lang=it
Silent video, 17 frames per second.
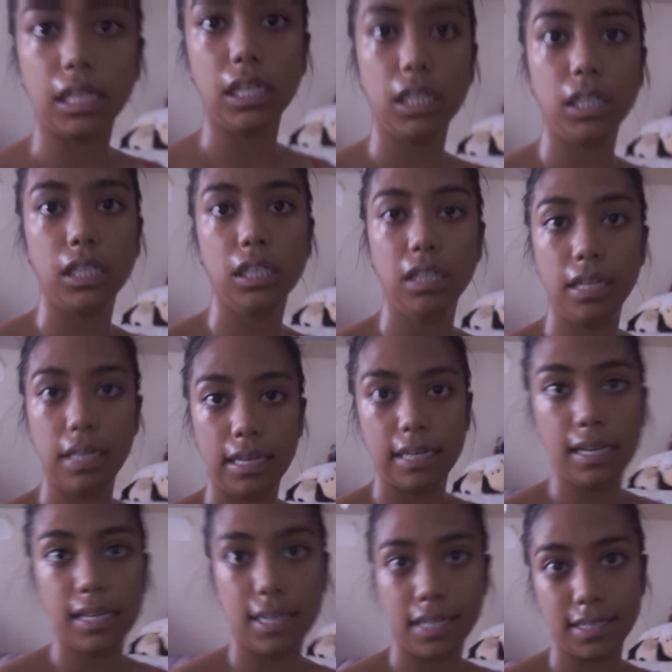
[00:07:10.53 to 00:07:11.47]

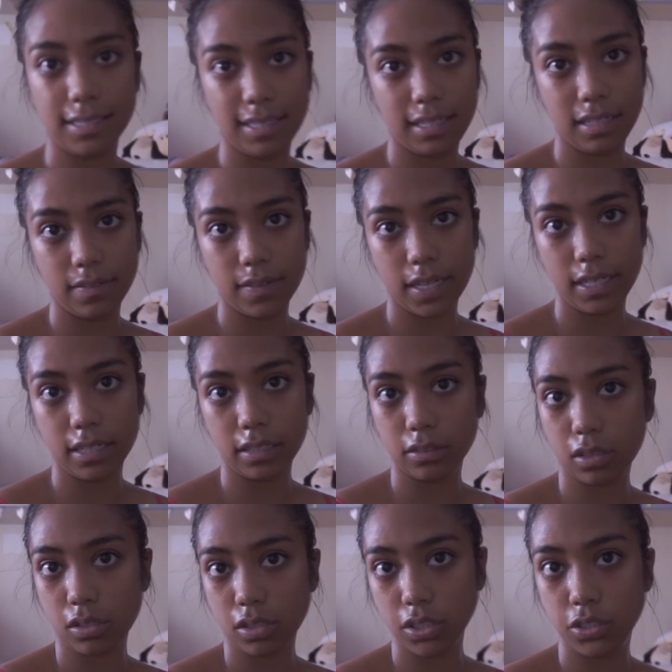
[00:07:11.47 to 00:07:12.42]
a dei livelli
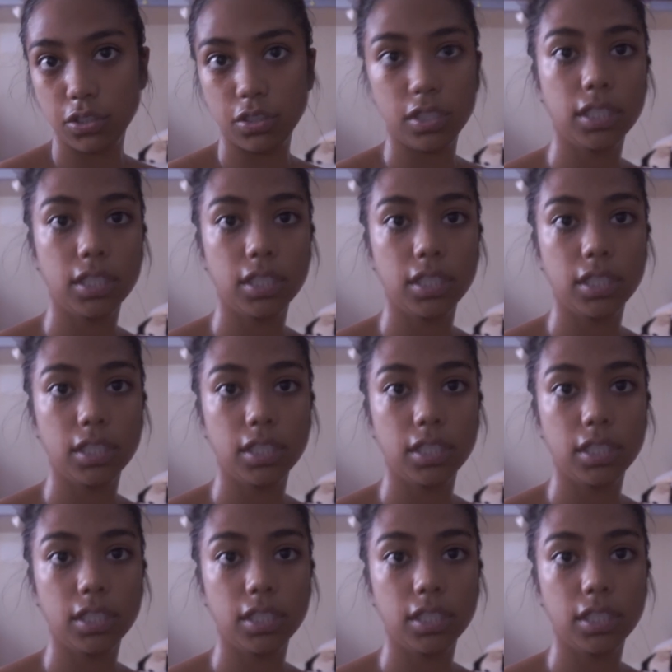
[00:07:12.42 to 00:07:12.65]
atroci.